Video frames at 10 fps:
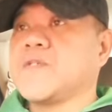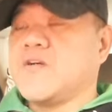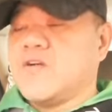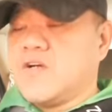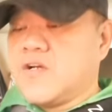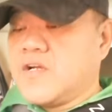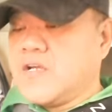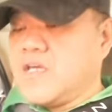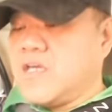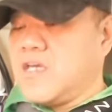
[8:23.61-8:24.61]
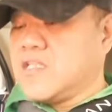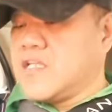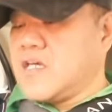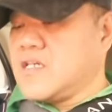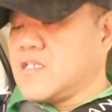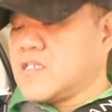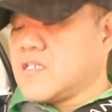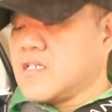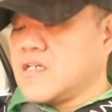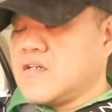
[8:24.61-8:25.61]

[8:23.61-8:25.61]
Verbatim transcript: or it is